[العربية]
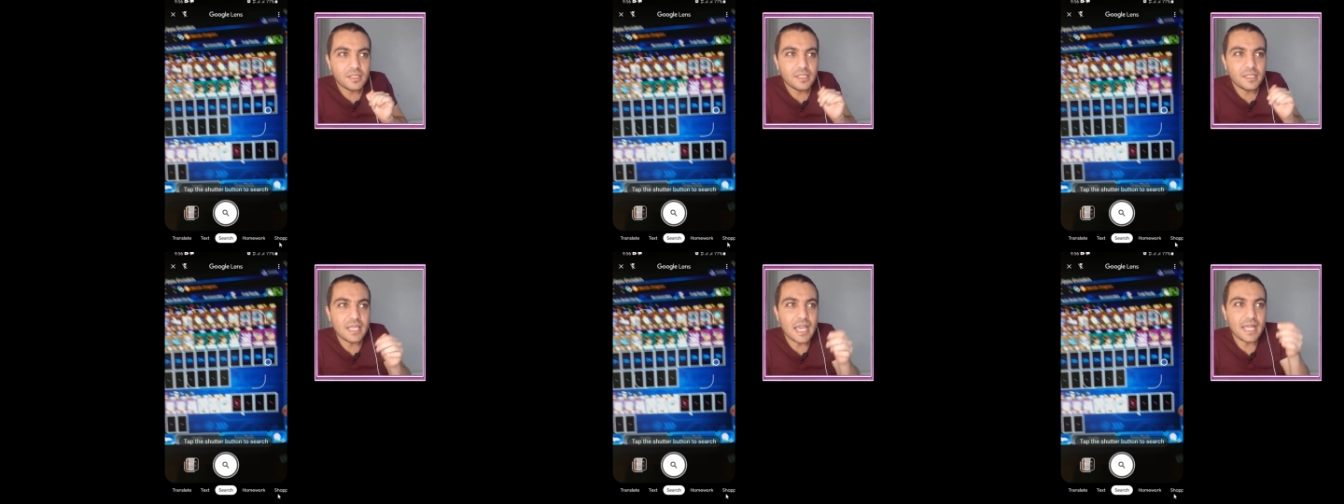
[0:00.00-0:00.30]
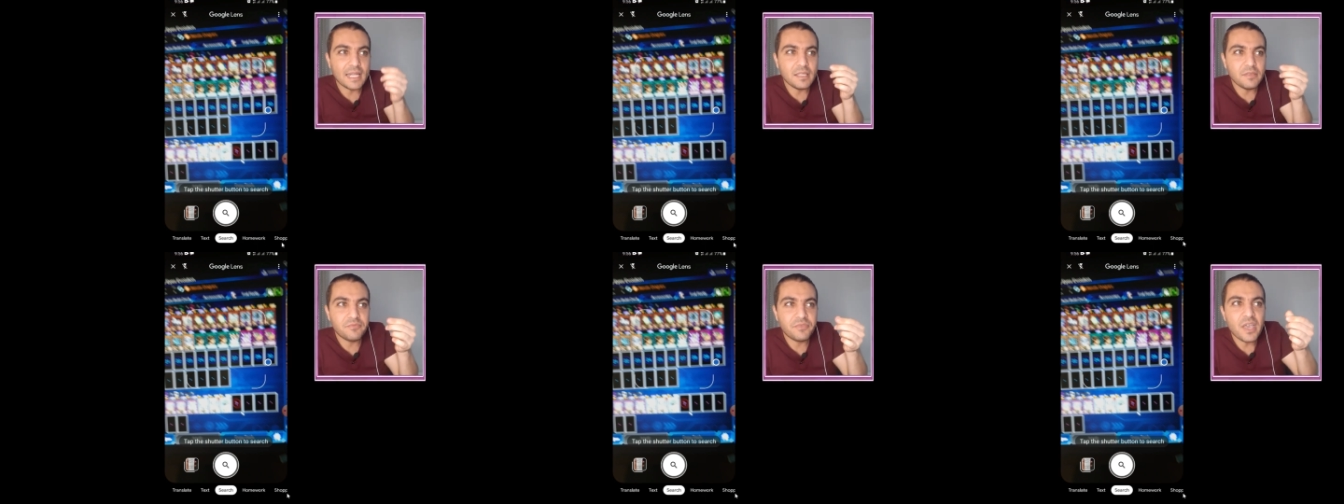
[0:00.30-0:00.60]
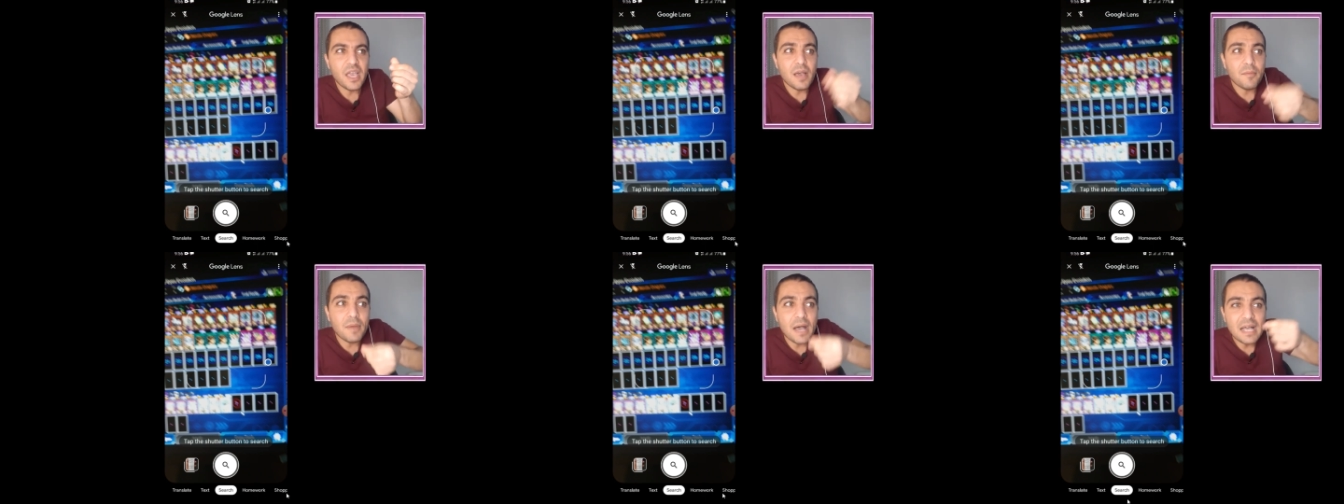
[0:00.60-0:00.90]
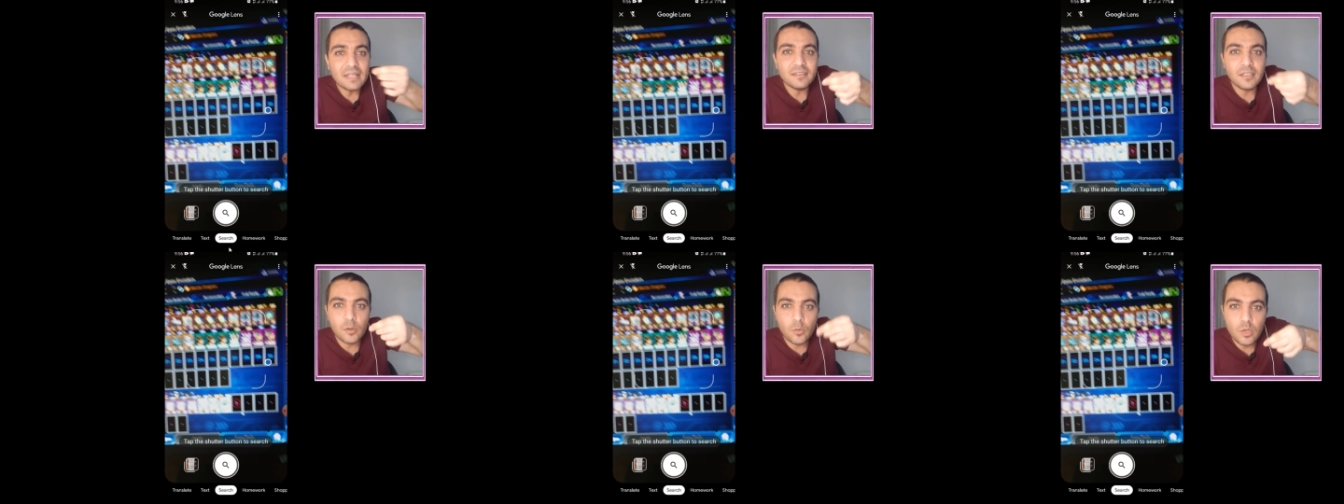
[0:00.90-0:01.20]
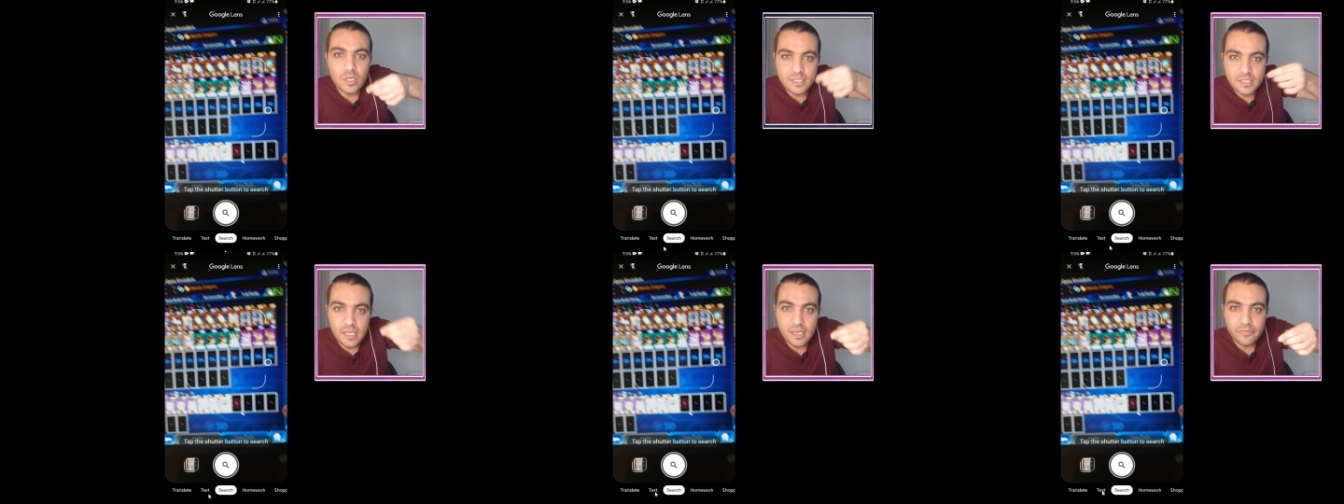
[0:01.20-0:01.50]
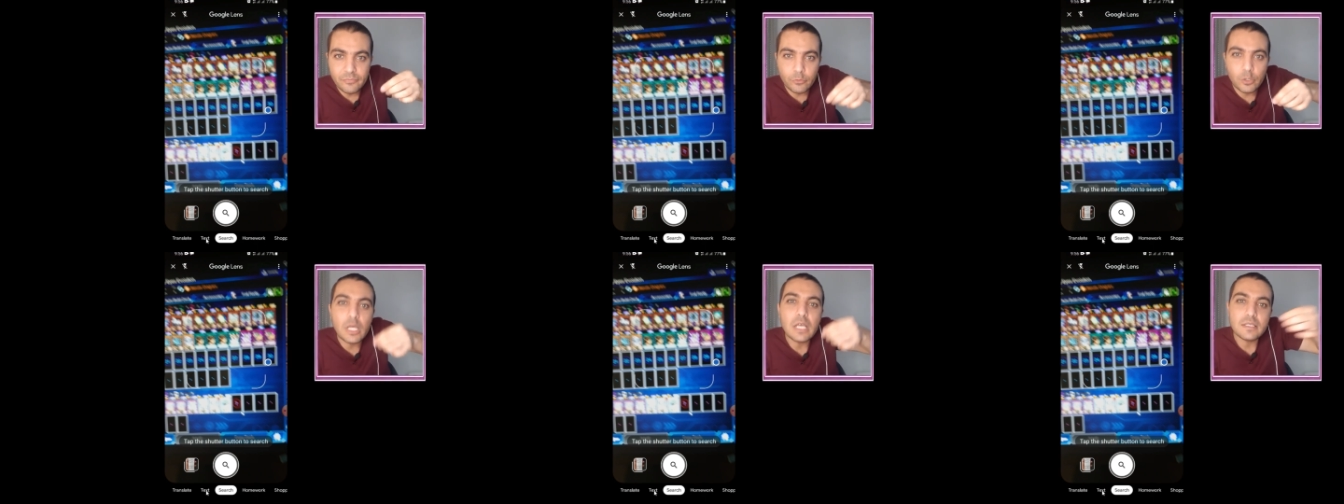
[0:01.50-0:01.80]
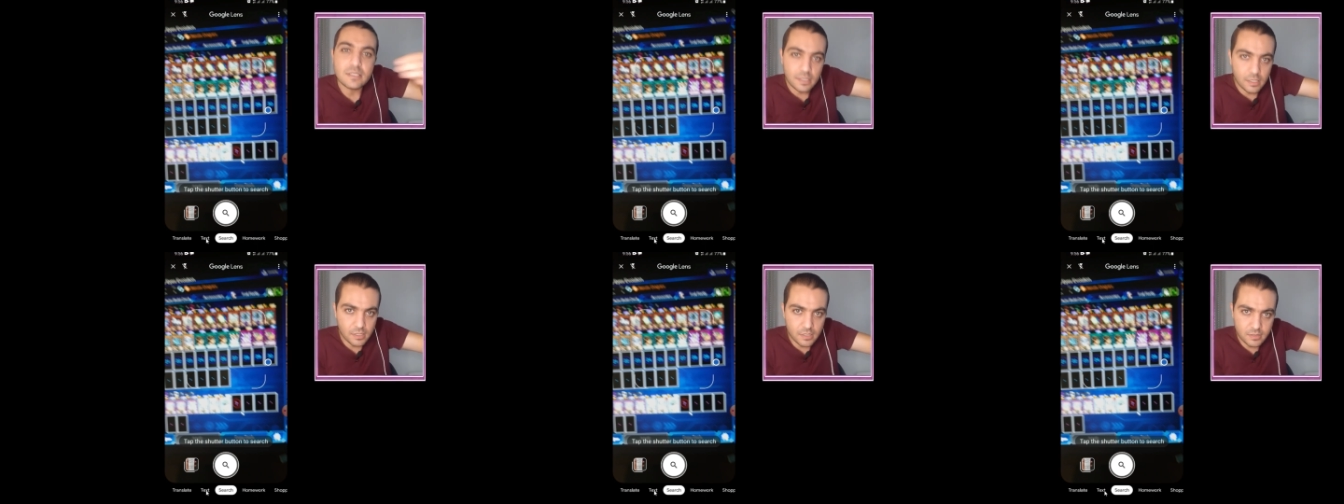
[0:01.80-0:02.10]
يعني فيها بعض الوظائف
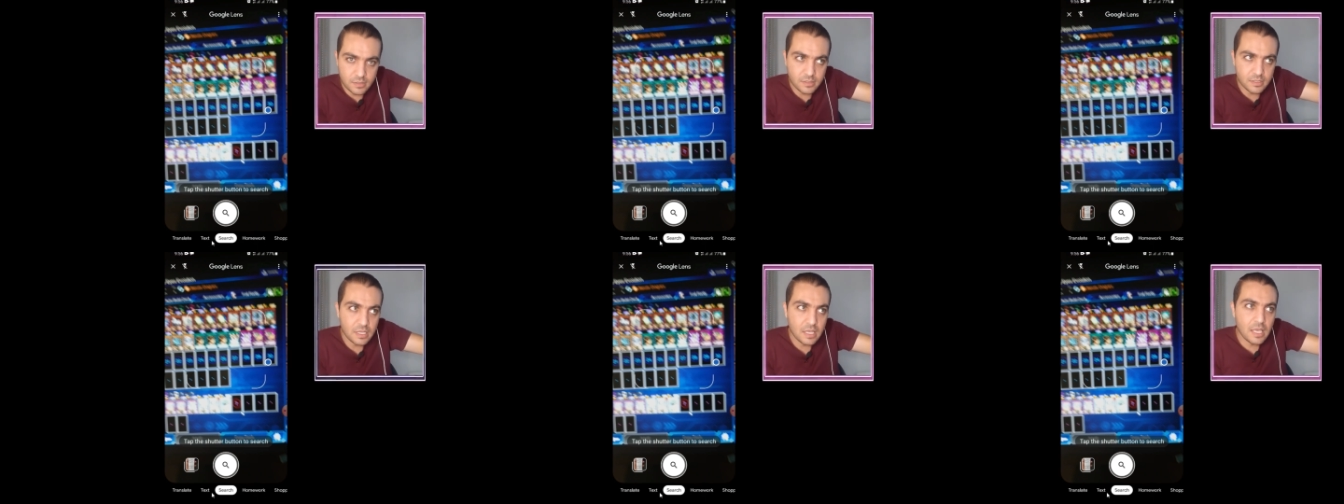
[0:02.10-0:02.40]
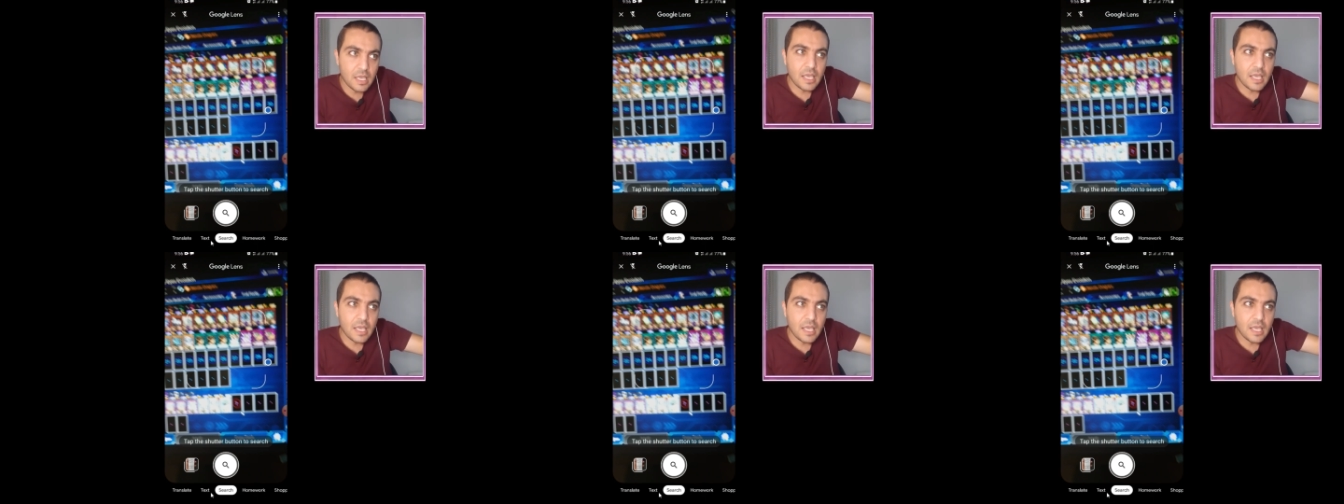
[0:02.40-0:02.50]
والخصائص